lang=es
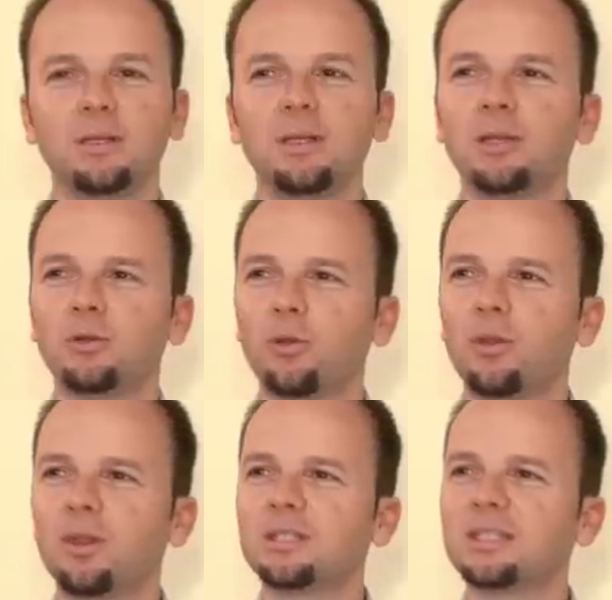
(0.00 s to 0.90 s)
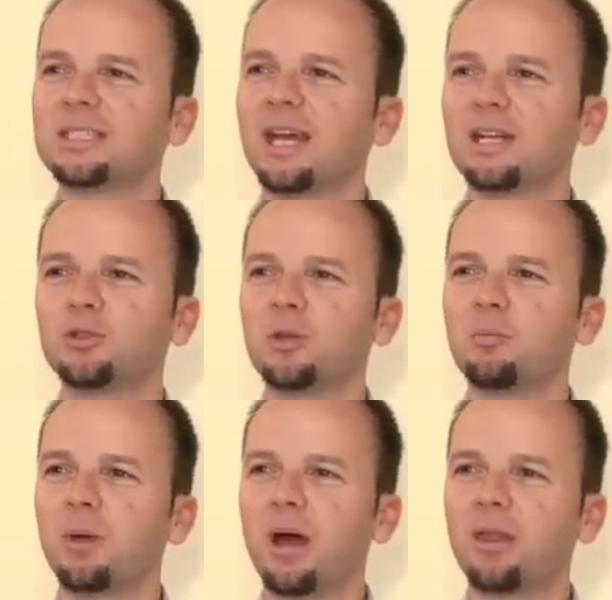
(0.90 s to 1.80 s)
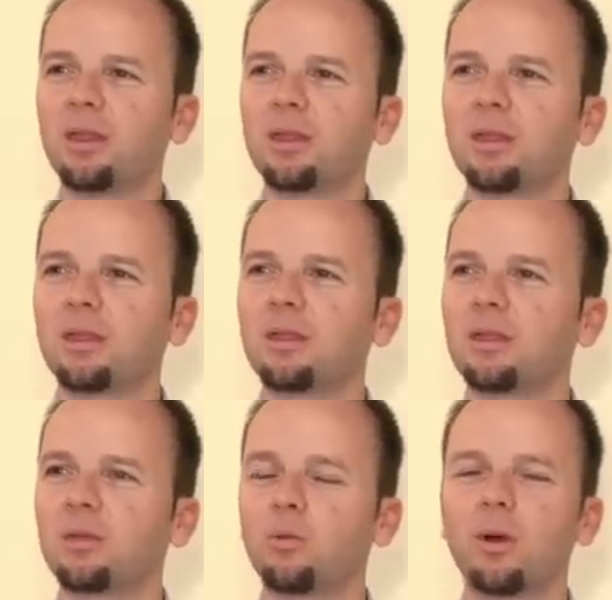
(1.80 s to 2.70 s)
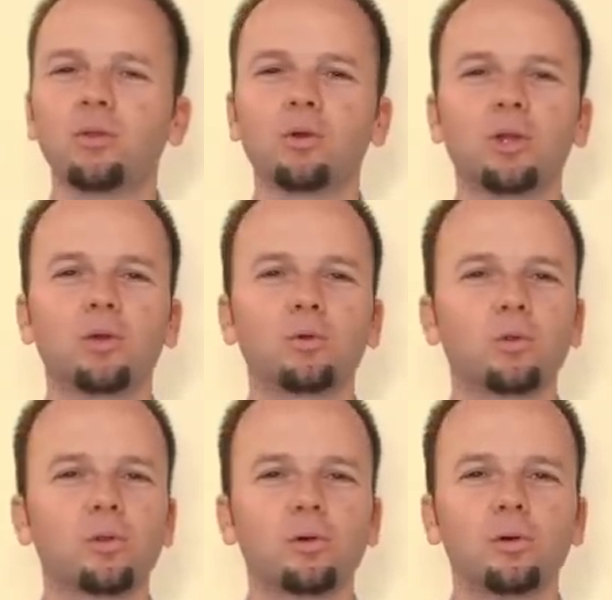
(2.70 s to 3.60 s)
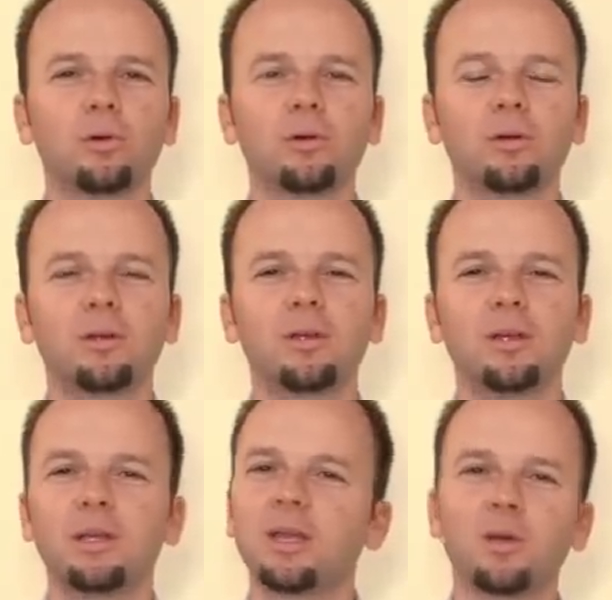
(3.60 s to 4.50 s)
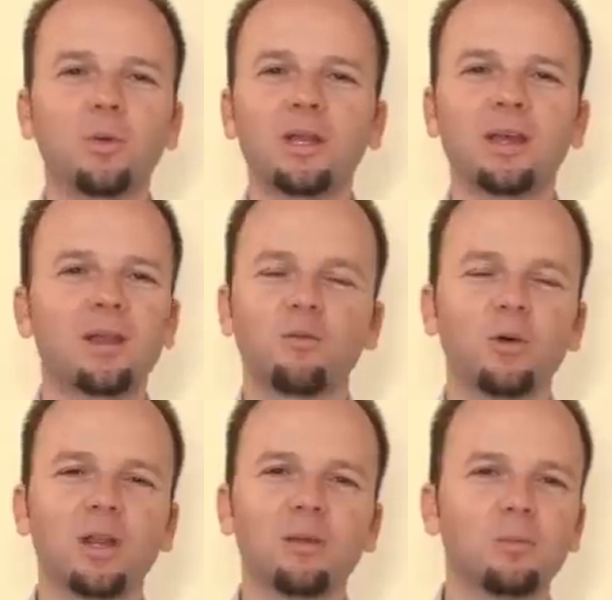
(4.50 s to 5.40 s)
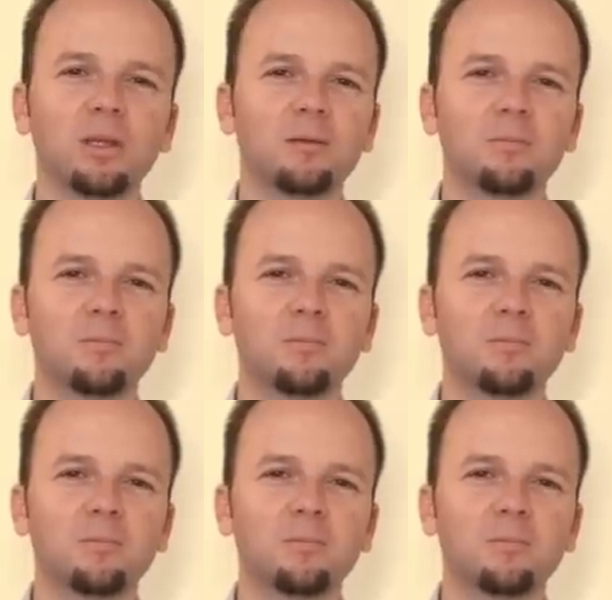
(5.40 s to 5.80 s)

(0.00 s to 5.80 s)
Y entonces descanso en paz cuando reconozco que no hay nada fuera de mí,